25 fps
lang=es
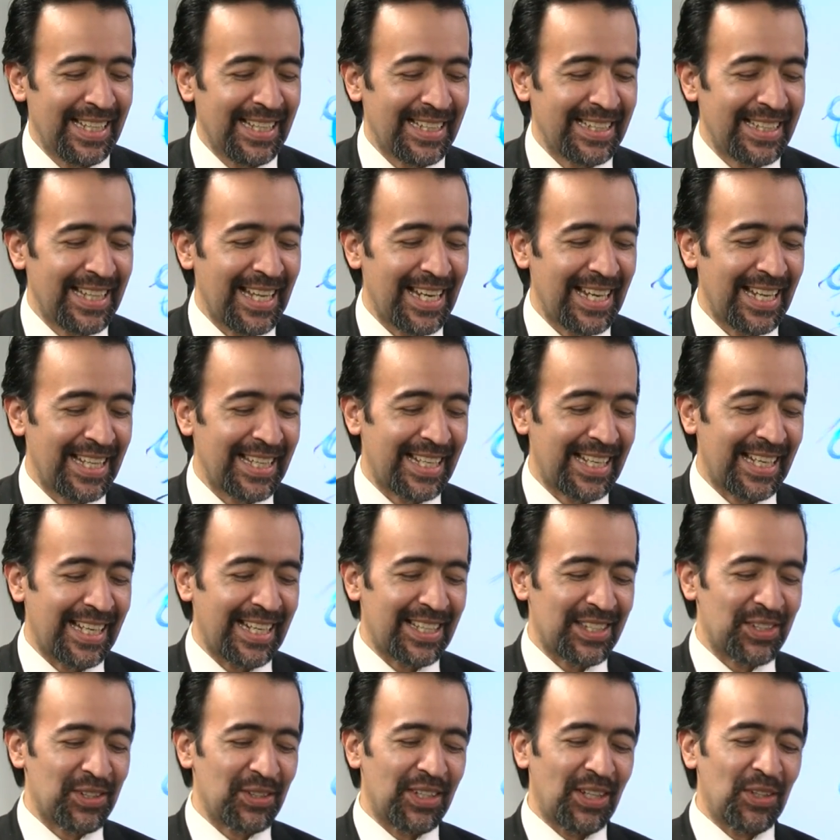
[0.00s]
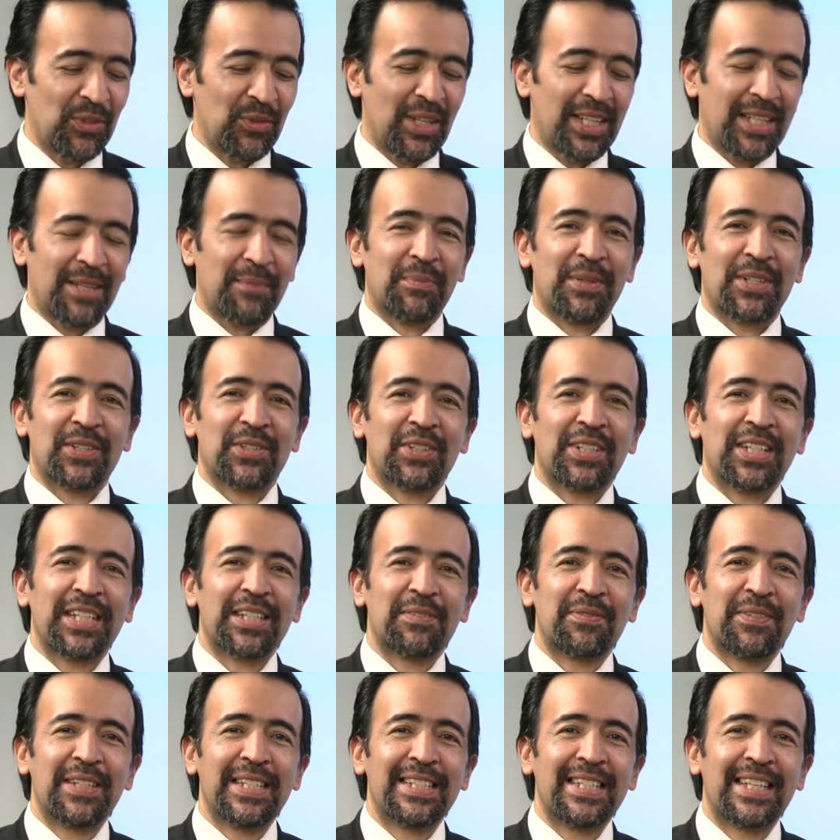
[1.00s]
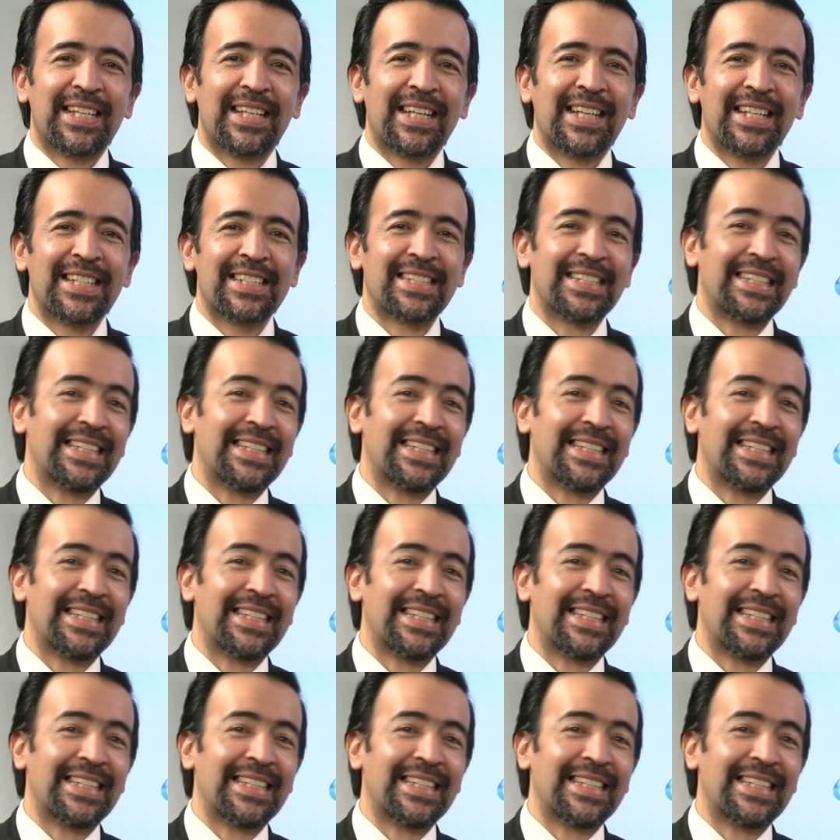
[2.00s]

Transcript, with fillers: de la Declaración Anual de Personas Físicas.